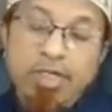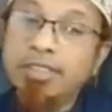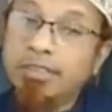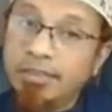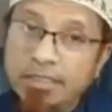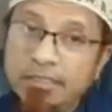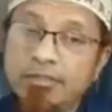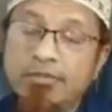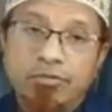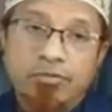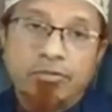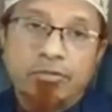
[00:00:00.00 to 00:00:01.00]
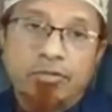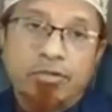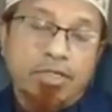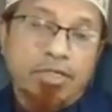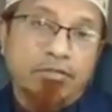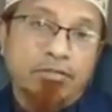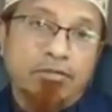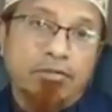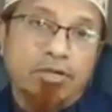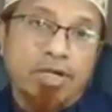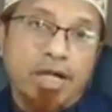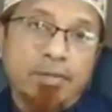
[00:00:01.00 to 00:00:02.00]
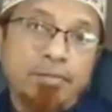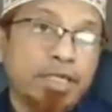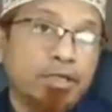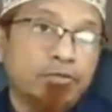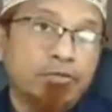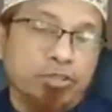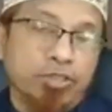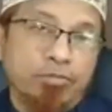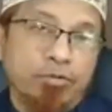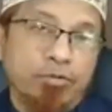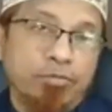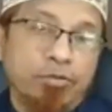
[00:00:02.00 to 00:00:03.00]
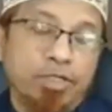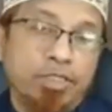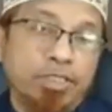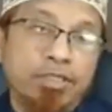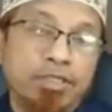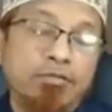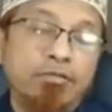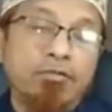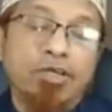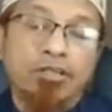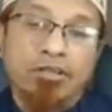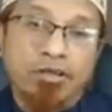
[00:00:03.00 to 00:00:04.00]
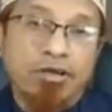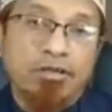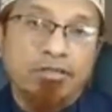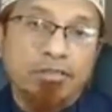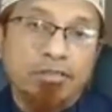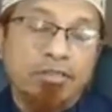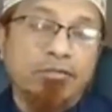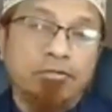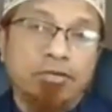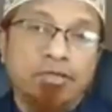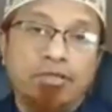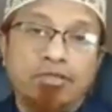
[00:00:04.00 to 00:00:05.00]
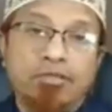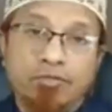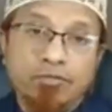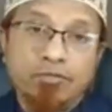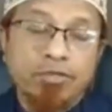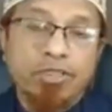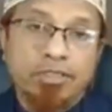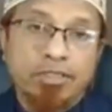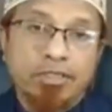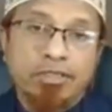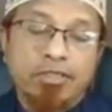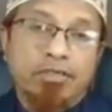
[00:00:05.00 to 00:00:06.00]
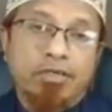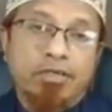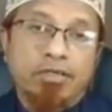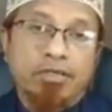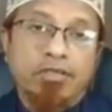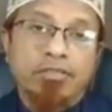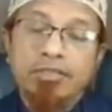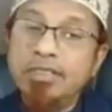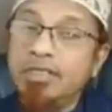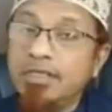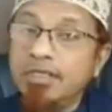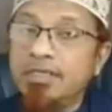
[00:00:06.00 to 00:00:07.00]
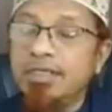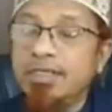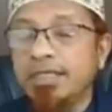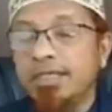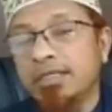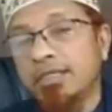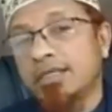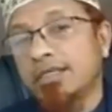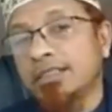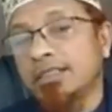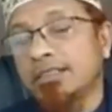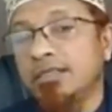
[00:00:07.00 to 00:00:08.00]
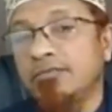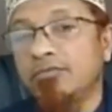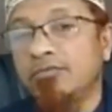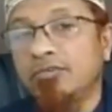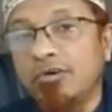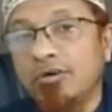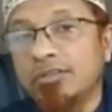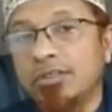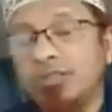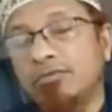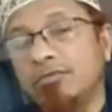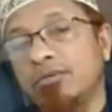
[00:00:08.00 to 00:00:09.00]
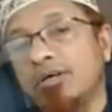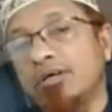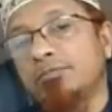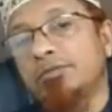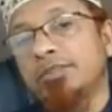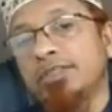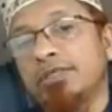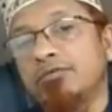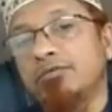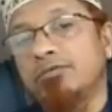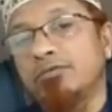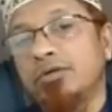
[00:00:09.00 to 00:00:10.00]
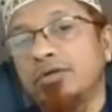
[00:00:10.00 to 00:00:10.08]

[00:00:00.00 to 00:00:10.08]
এটা দায়িত্ব কারণ আমি কেন কথা বলবো এটা দিন হলো আল্লাহর দিন হলো আল্লাহর রসুলের আল্লাহর দিন নিয়ে এটা দিন উল্লাহ দিন উল্লাহর মধ্যে কোনো